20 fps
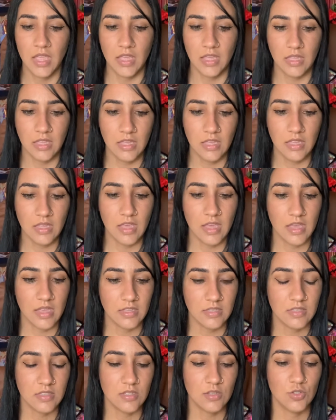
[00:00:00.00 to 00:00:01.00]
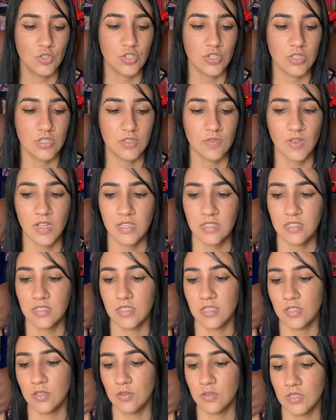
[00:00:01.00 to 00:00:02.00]
e esse Dias
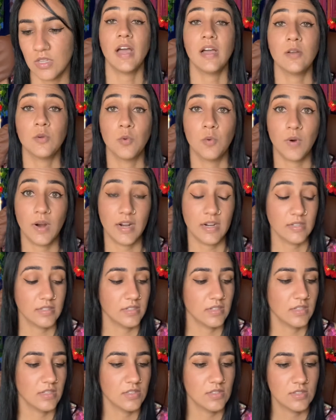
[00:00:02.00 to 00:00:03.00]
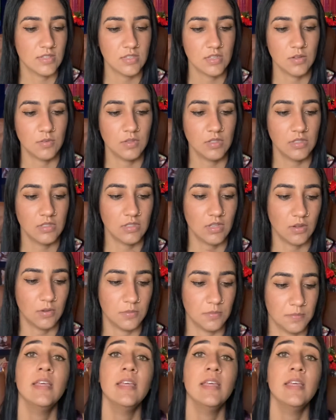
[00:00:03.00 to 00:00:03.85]
Vazios é a quarta edição então.